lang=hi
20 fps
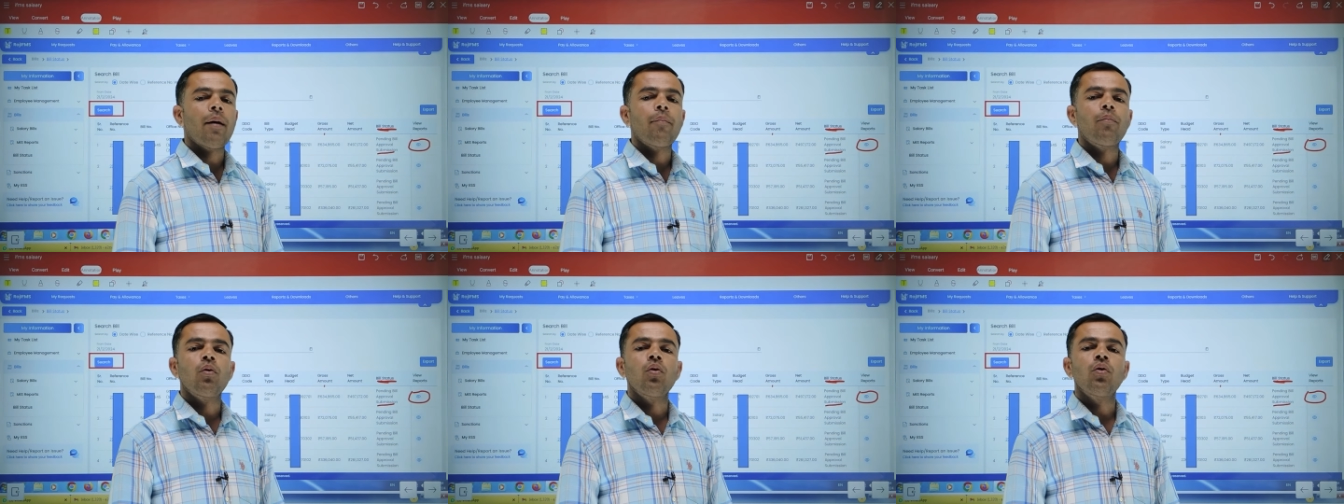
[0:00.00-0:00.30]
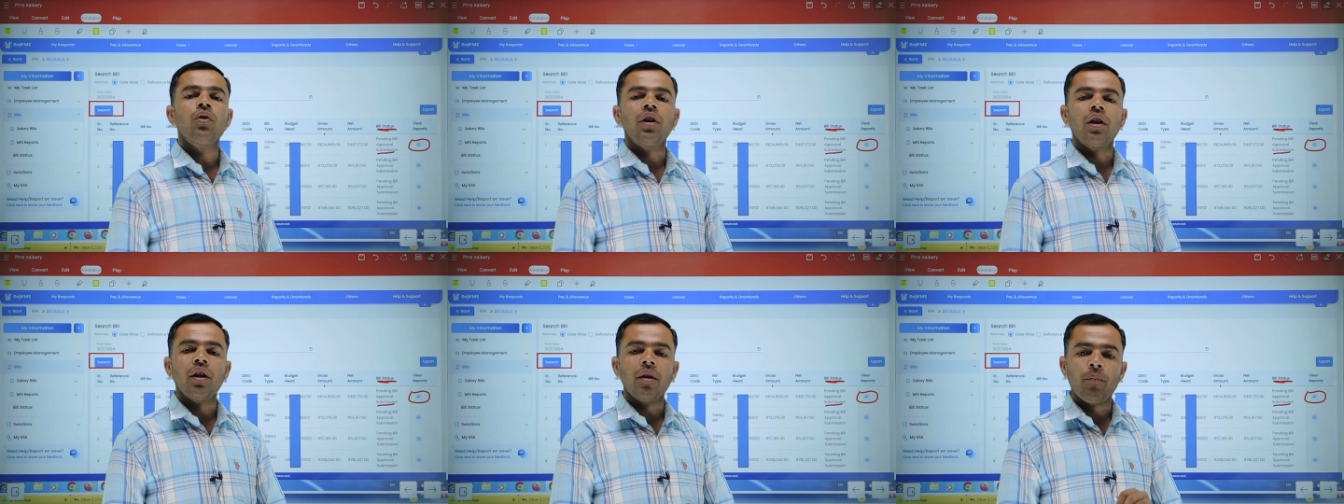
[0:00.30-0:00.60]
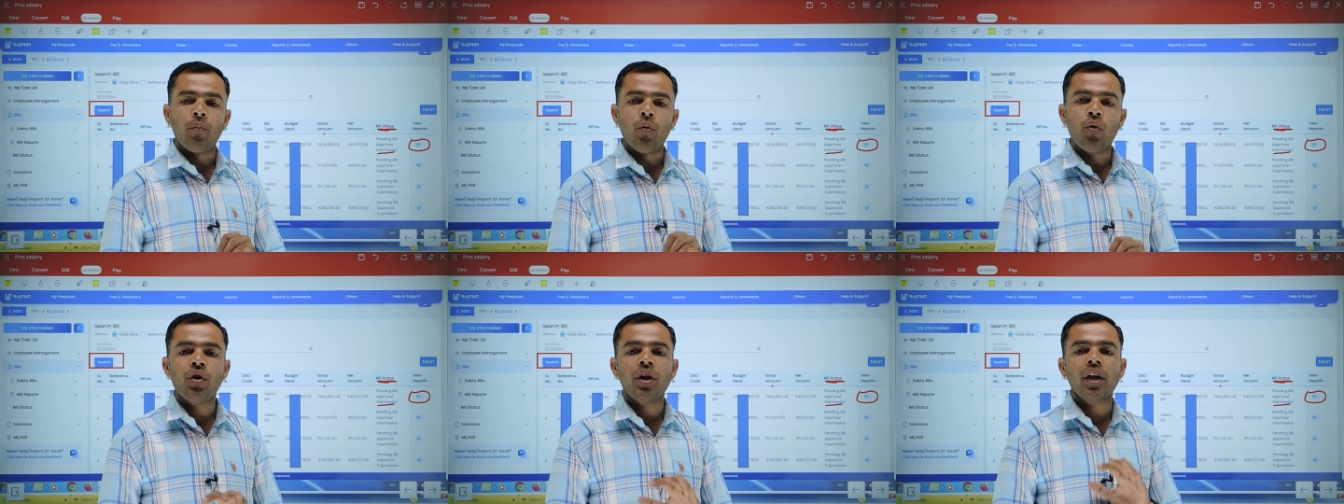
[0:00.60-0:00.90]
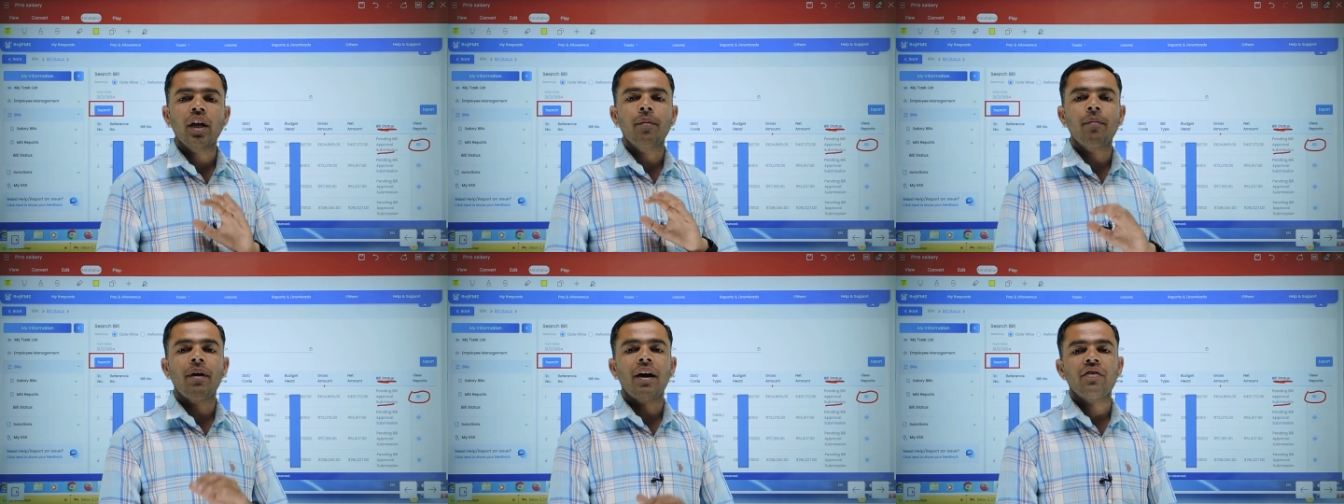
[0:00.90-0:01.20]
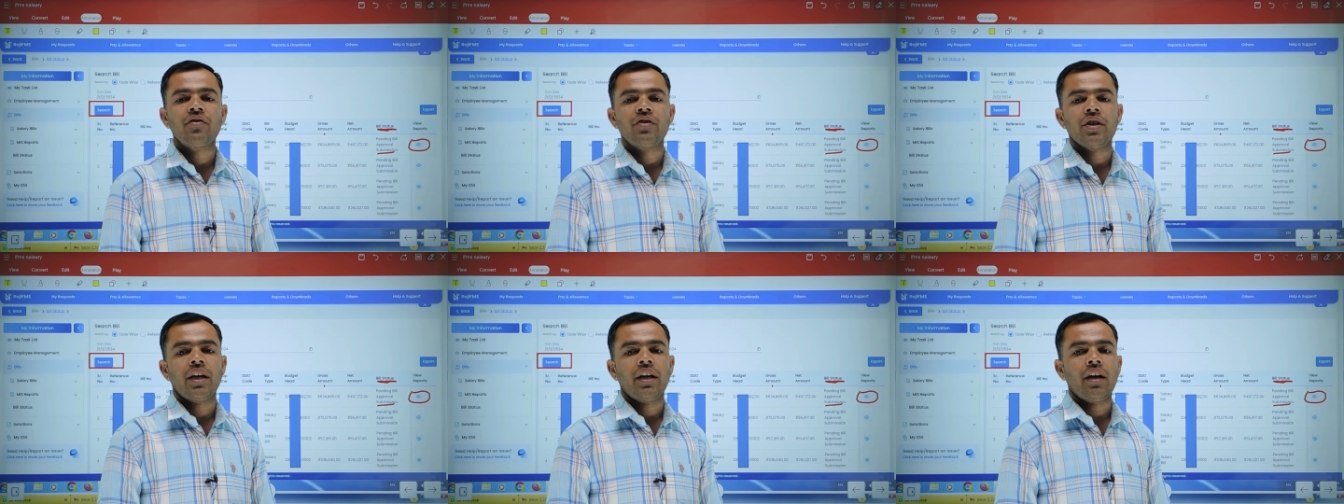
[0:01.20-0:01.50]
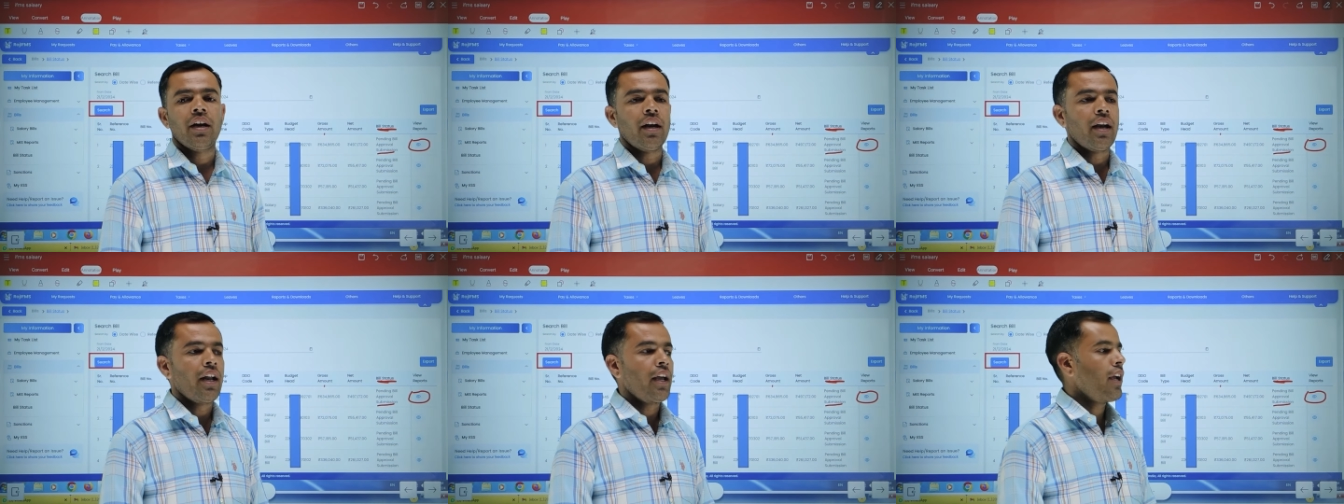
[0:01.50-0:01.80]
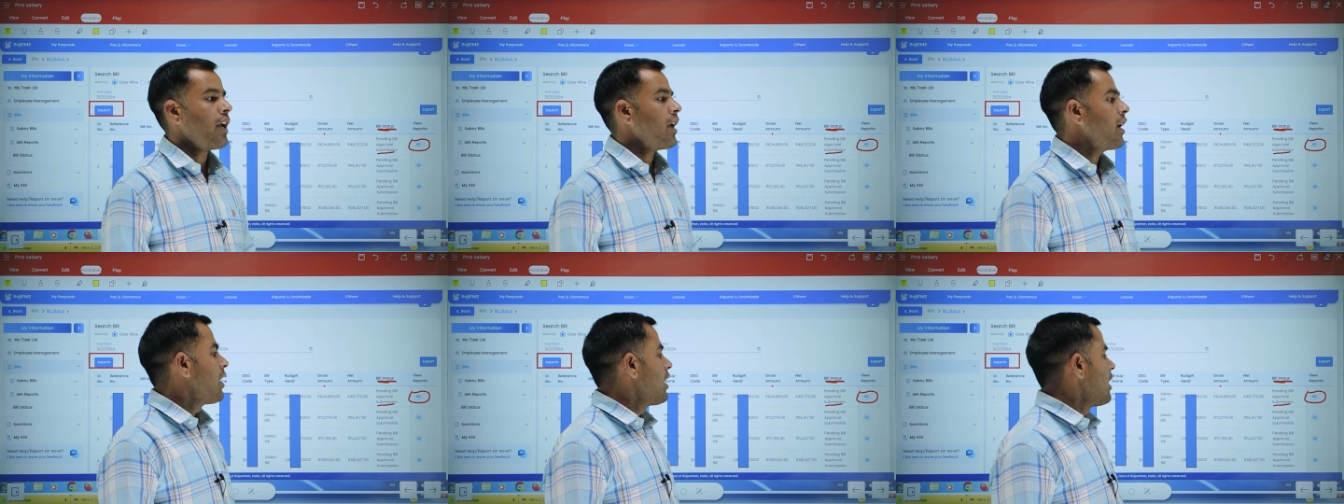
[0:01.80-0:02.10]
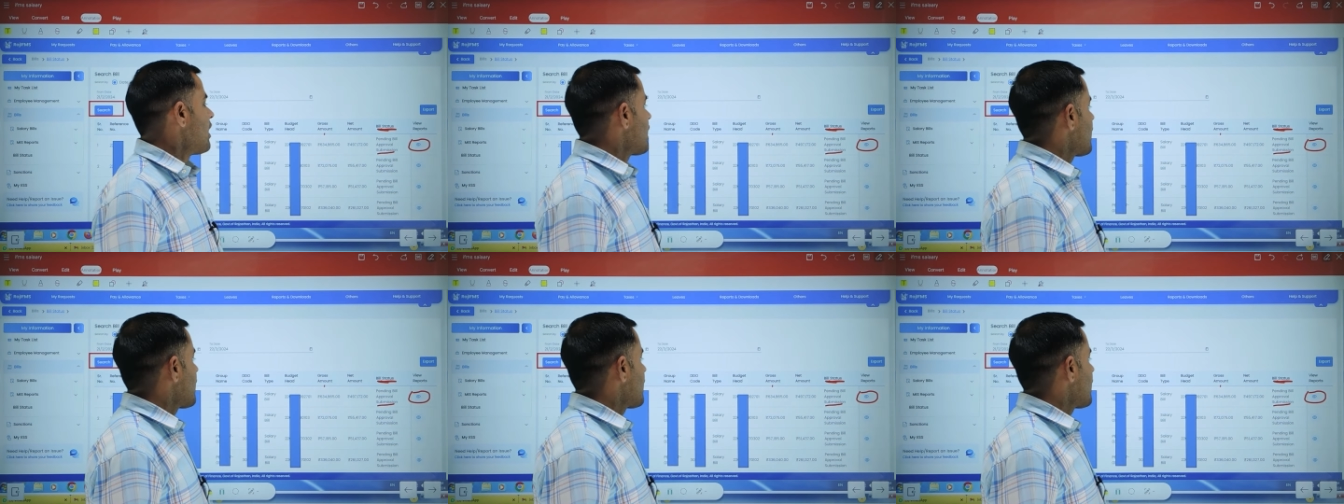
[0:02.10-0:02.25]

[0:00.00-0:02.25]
आप लोग रिपोर्ट एक बार चेक कर लें